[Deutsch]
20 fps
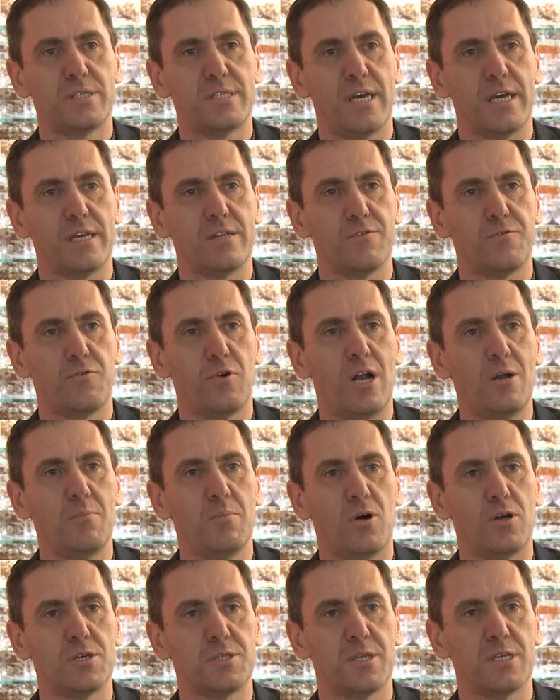zeichnet vor
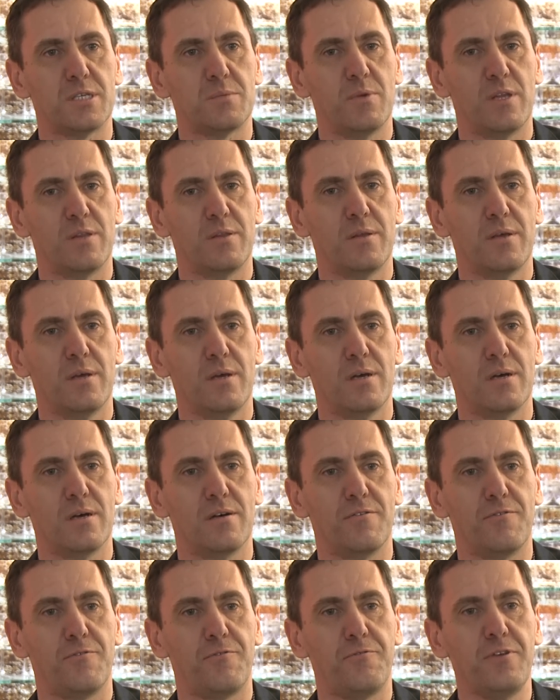allem aus, dass man
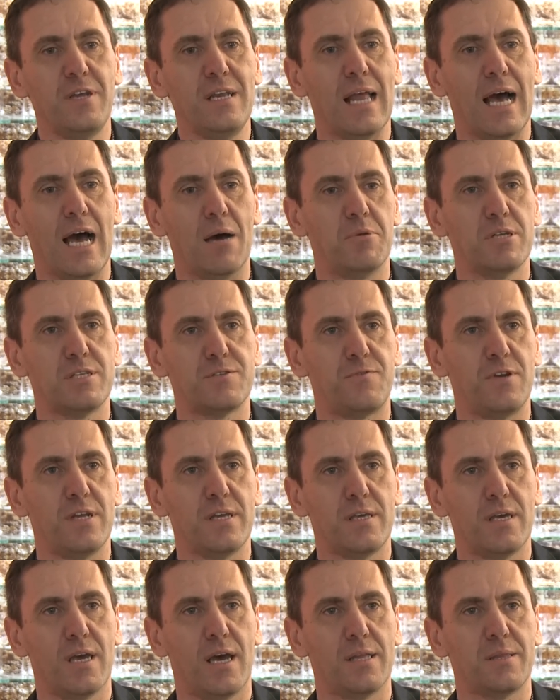äh, viel
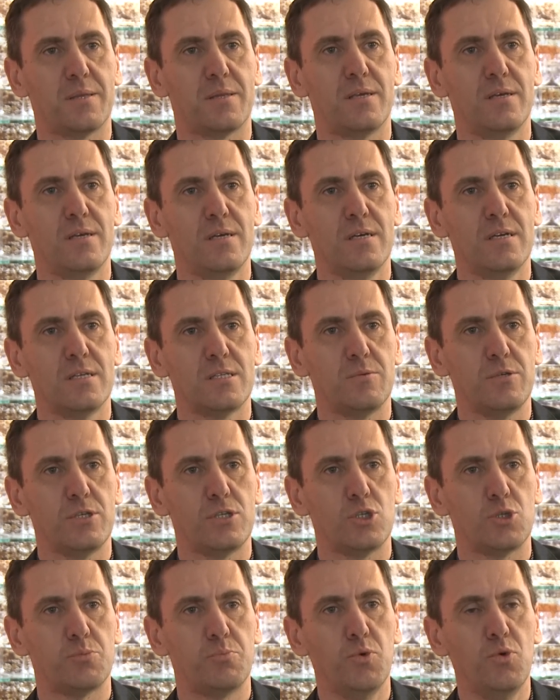Arbeitsfläche hat
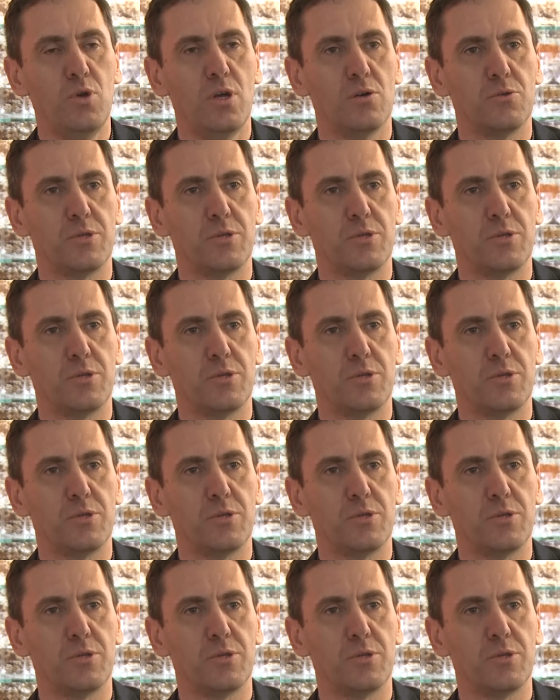zwischen Spüle